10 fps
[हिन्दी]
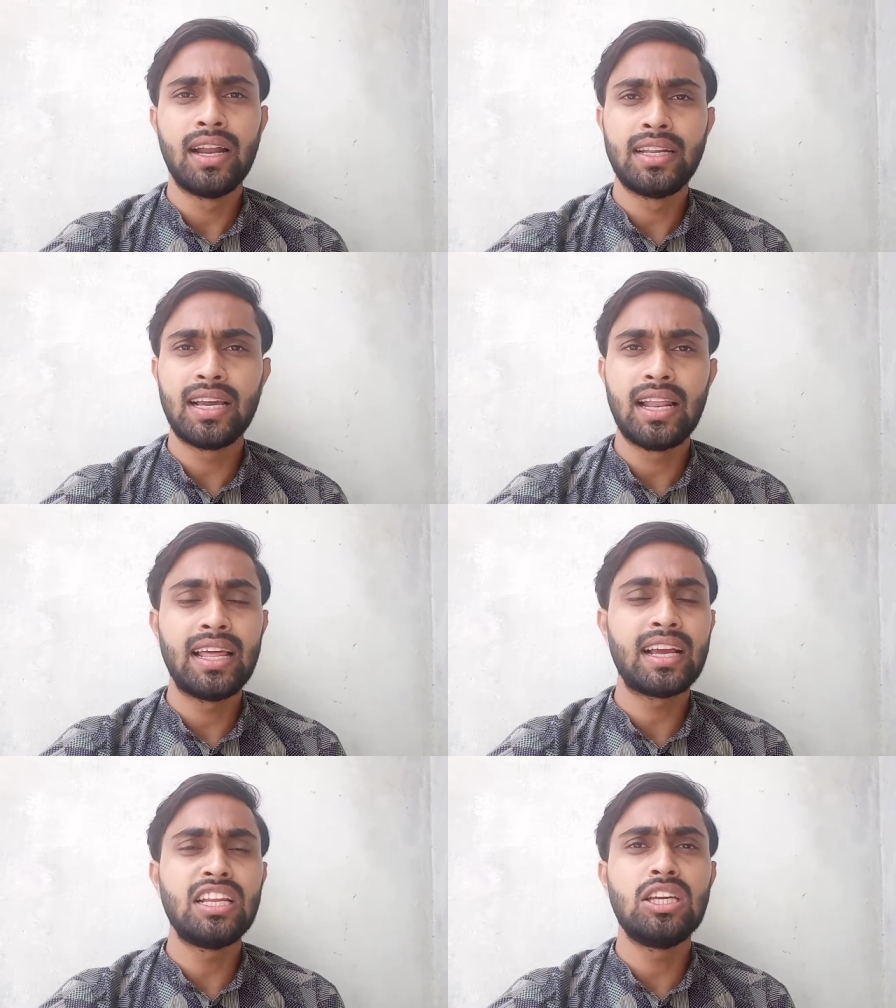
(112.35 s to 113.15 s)
ठीक है
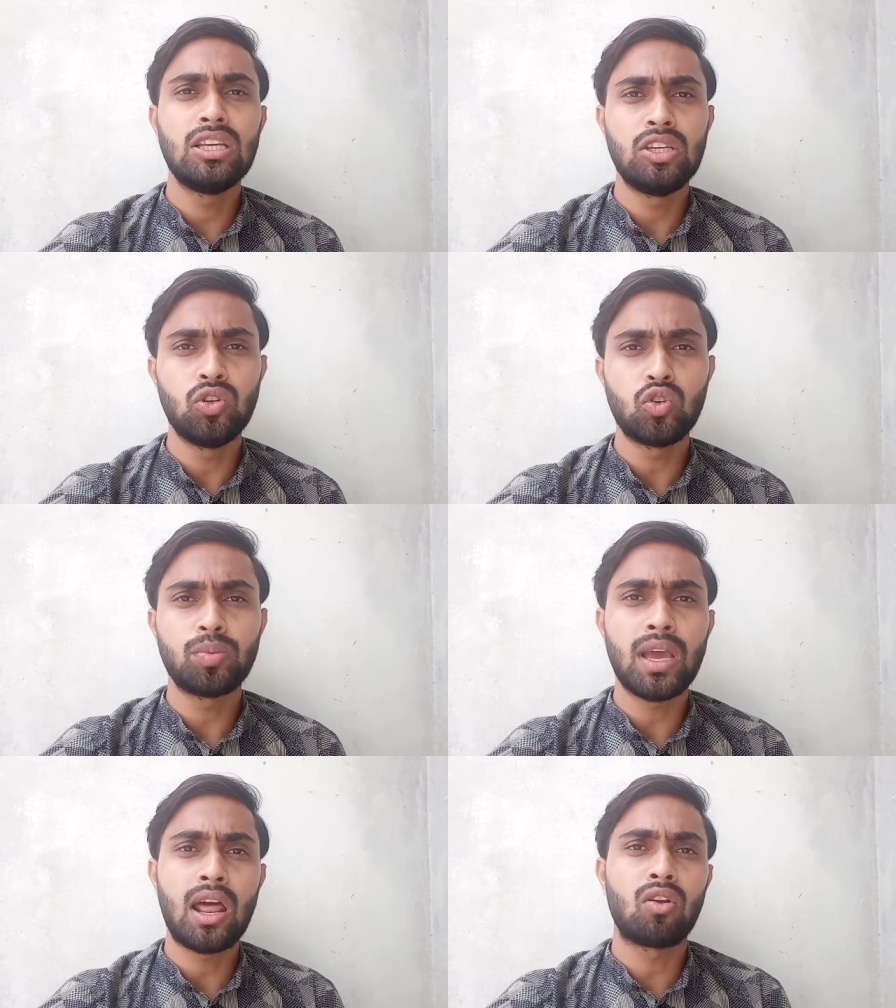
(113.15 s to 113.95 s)
लेकिन
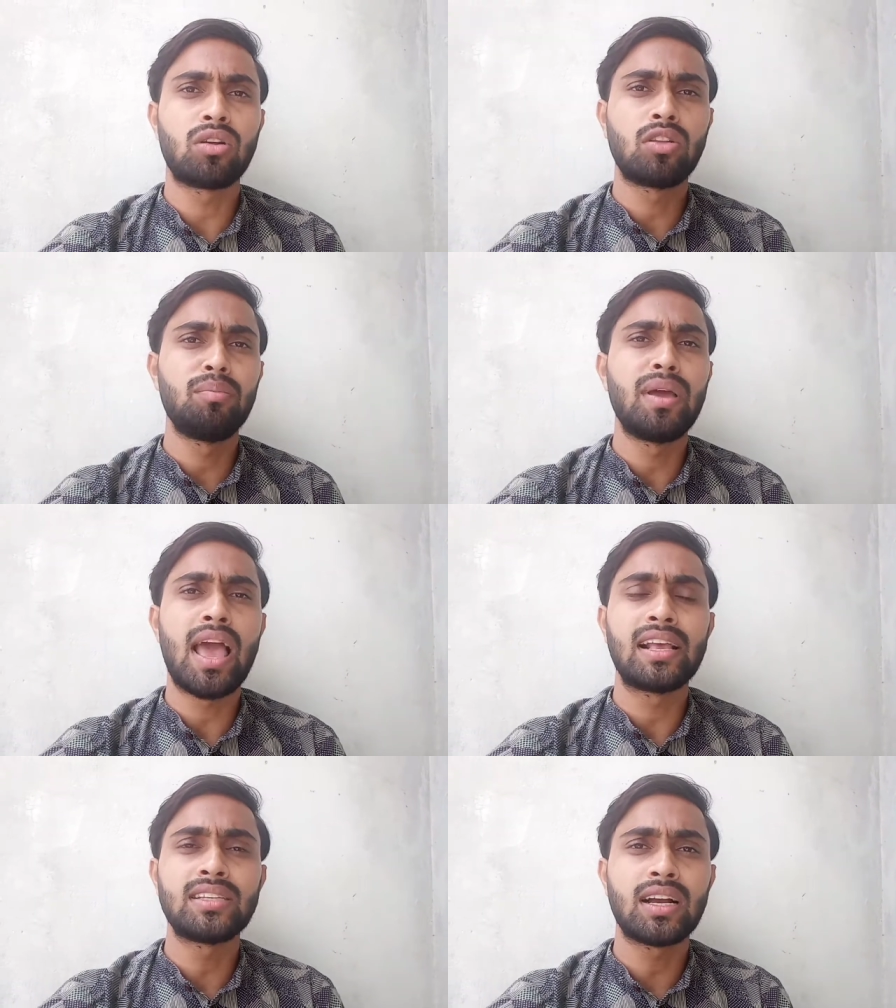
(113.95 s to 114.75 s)
यूट्यूब के एल्गोरिथम में
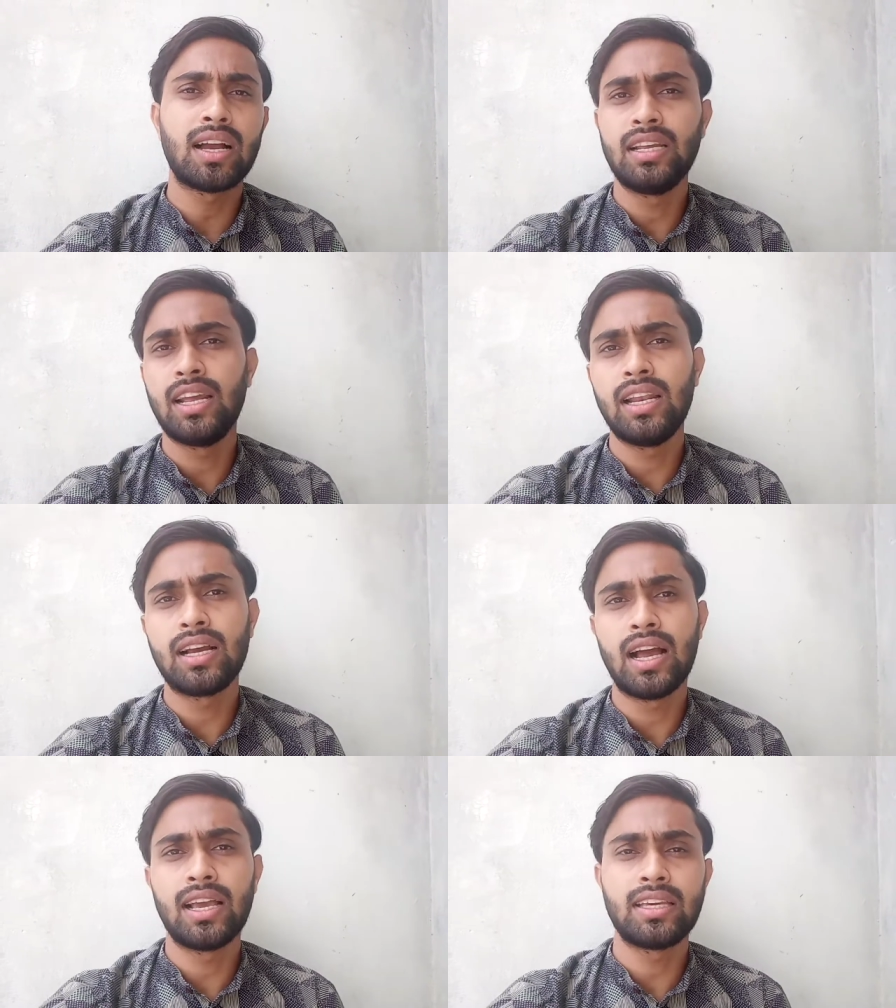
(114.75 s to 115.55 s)
ऐसा कहीं नहीं
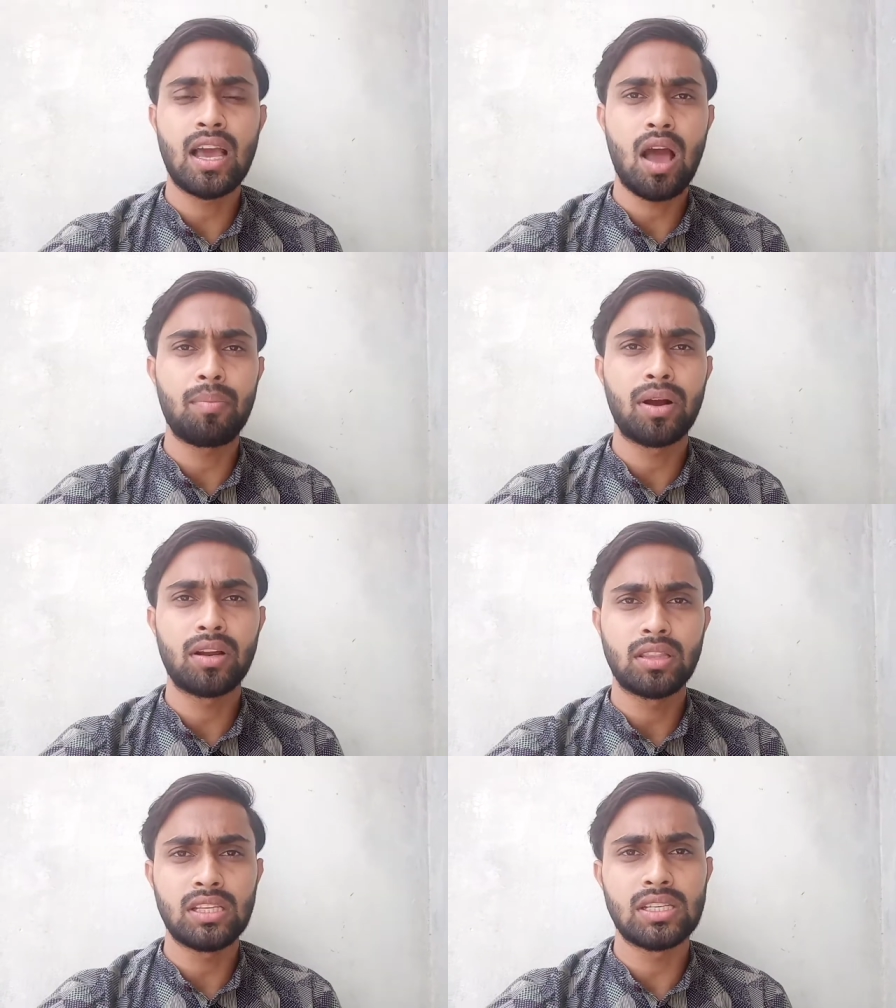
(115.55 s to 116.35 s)
लिखा है कि आप
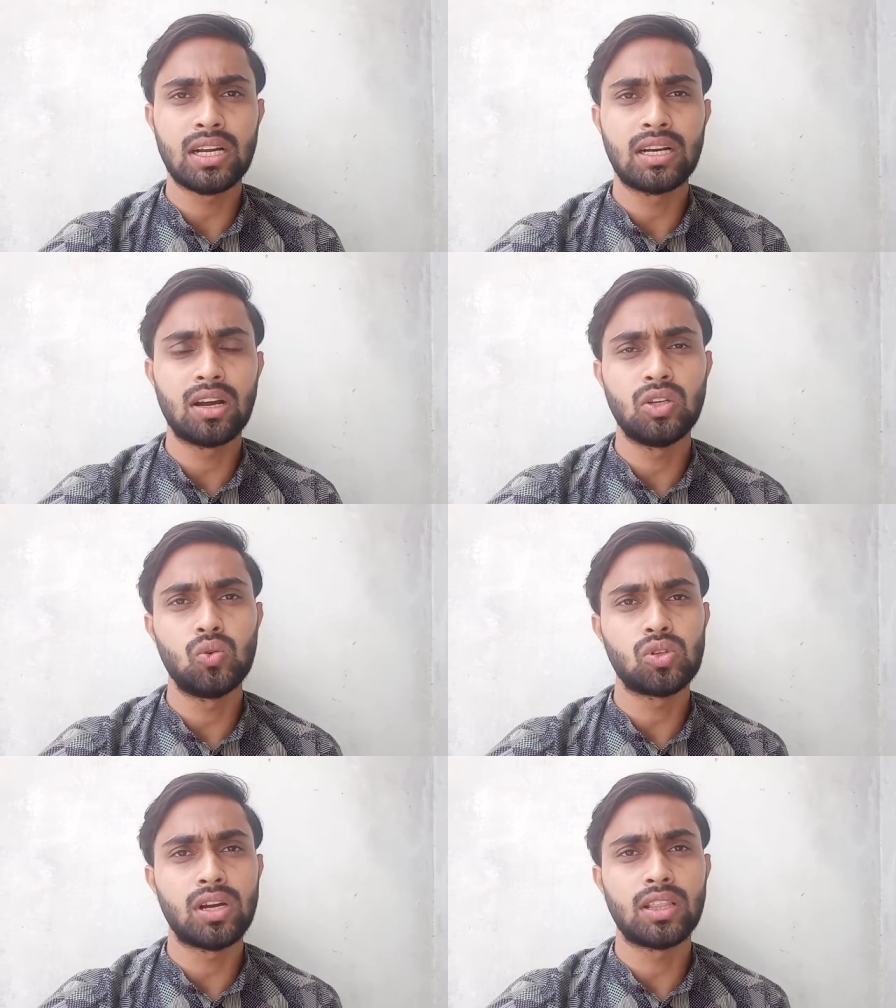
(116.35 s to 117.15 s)
अगर तीस सेकेंड का
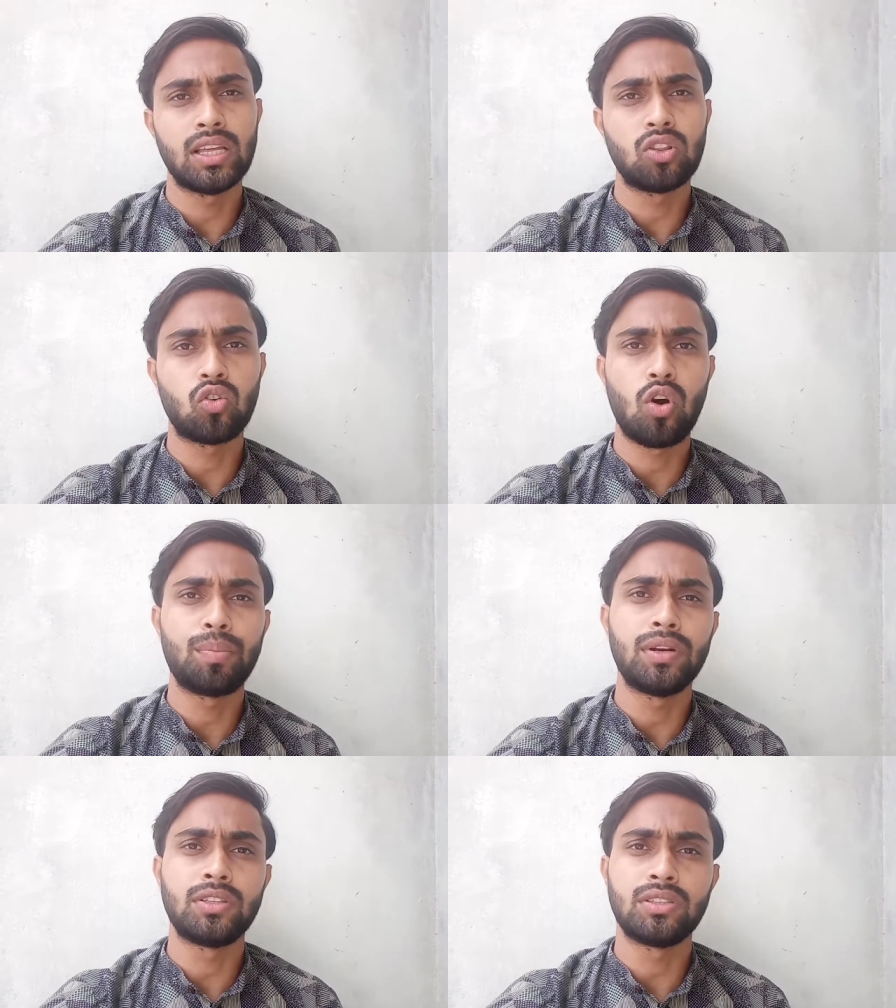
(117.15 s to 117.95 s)
यूज़ करते हैं तो
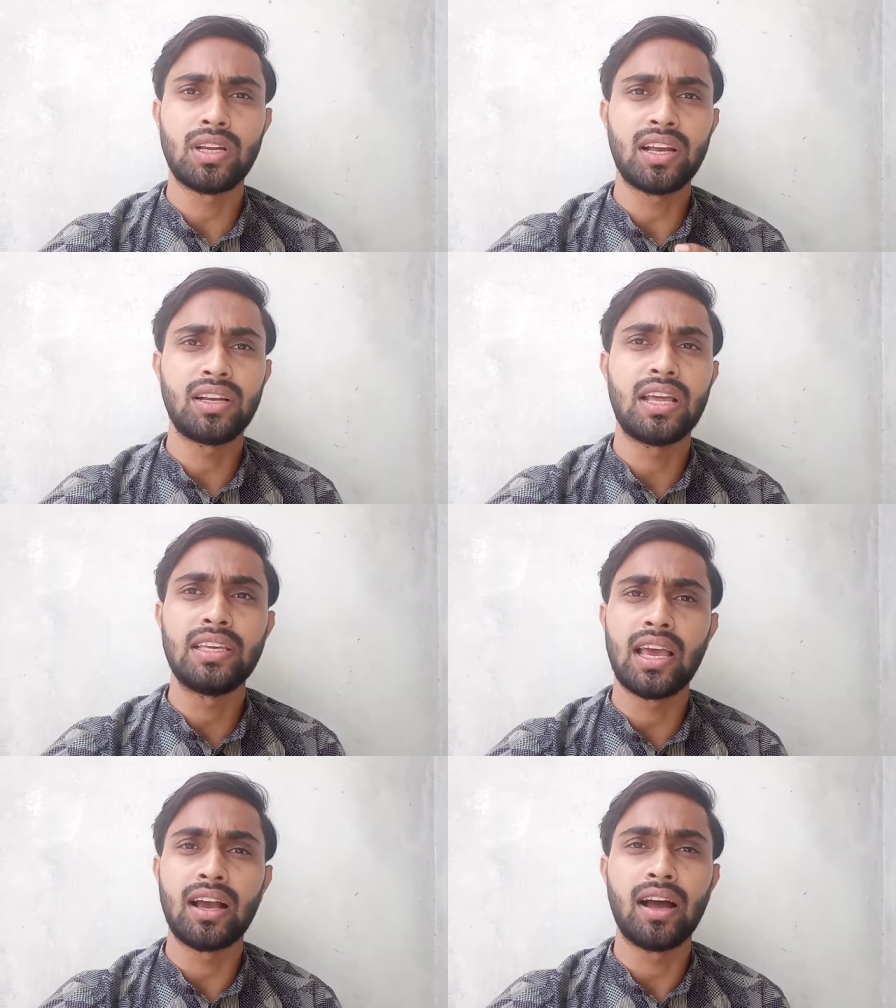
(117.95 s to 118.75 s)
कॉपीराइट स्ट्राइक
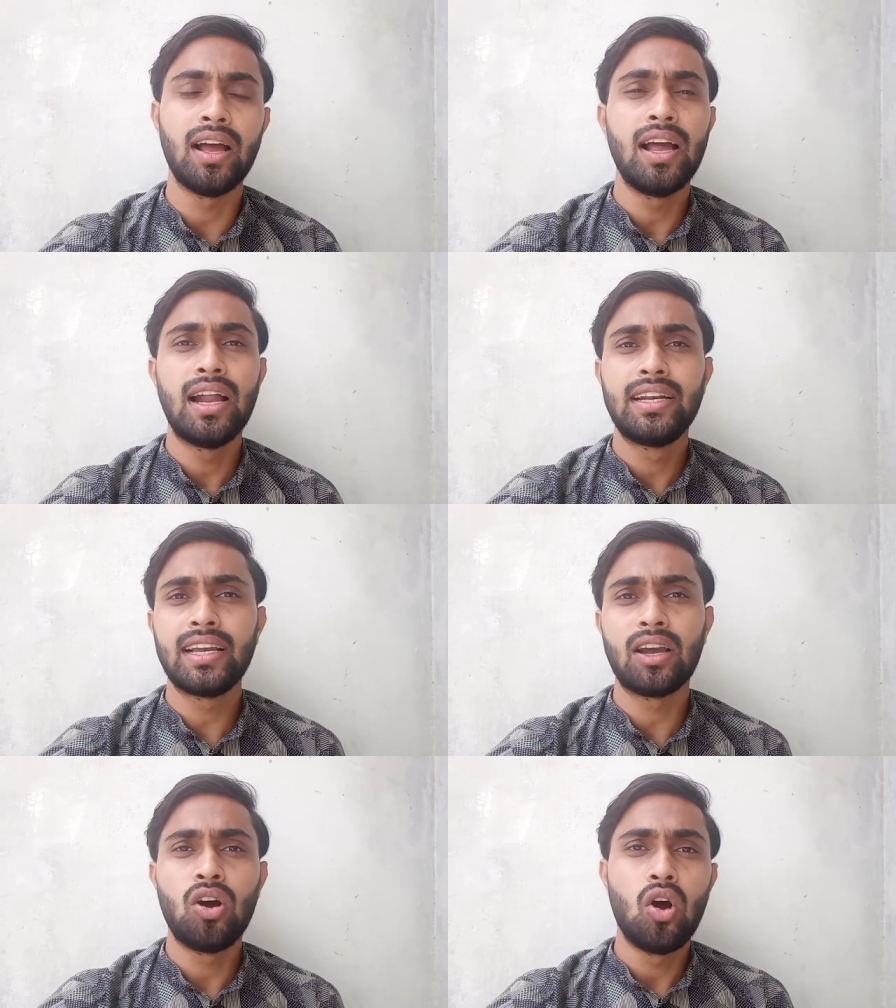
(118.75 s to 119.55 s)
नहीं आएगा
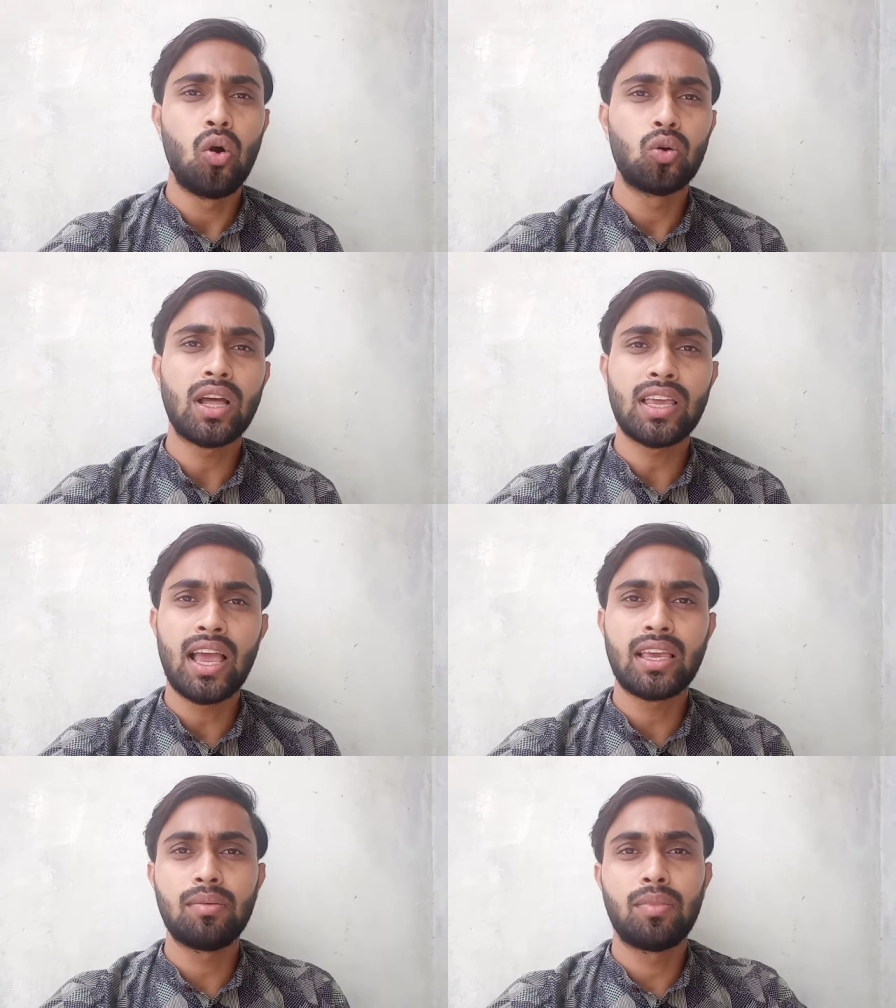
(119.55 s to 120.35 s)
ठीक है होता क्या
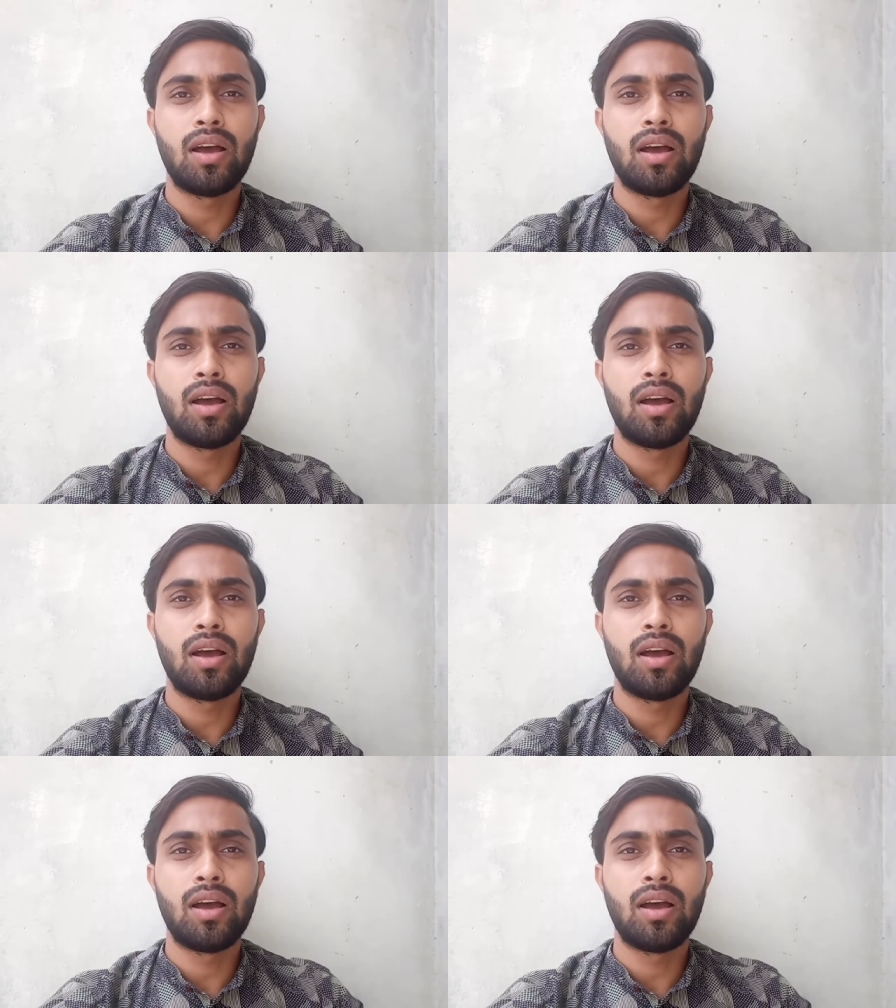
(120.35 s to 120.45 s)
है कि